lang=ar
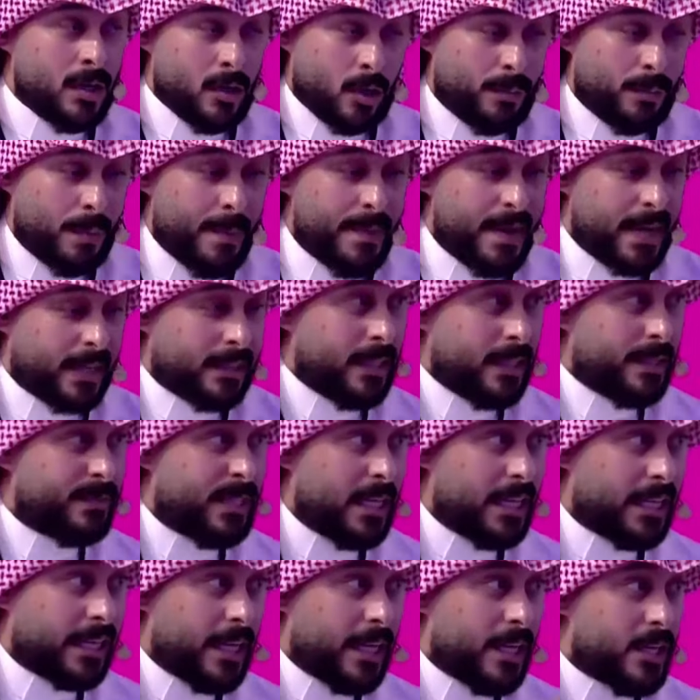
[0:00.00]
ربما انك
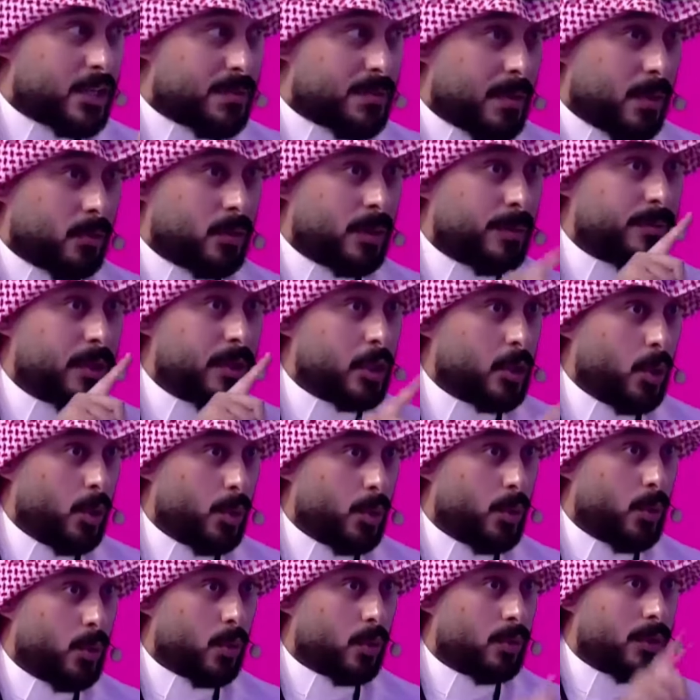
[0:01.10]
تمتلك كاريزما وتمتلك
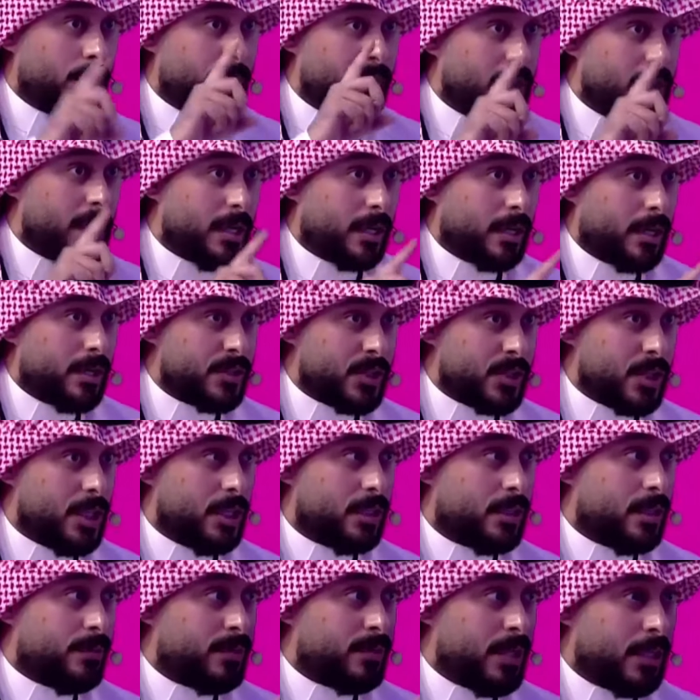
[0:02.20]
حضور تمتلك
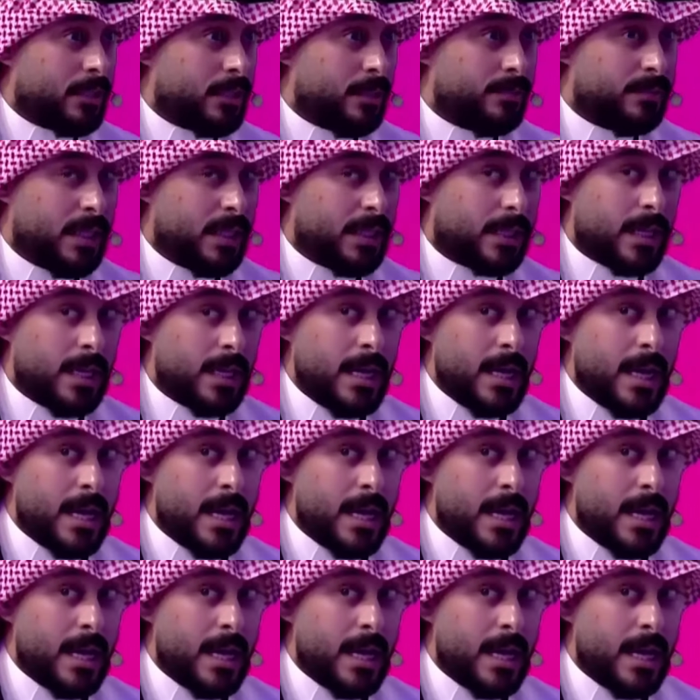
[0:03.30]
قصيد تمتلك تمتلك